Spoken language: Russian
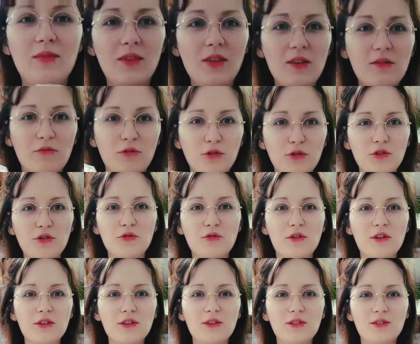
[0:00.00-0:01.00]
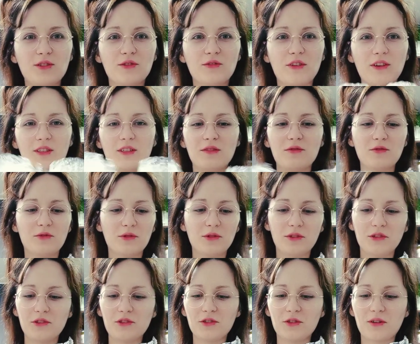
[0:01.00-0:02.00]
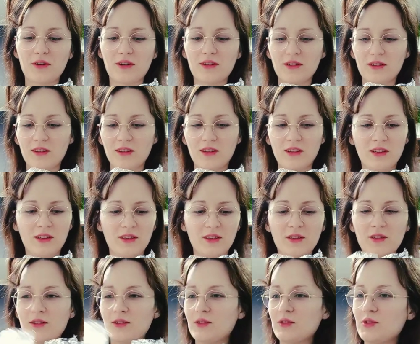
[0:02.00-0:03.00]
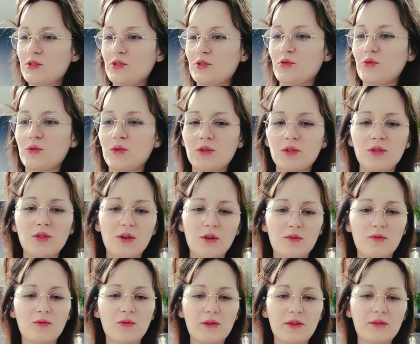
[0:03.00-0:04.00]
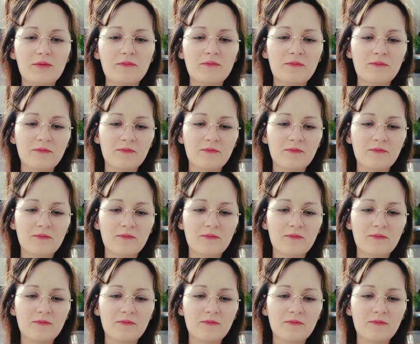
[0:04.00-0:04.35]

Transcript: И вот еще какие-то два сверточка. Что это такое?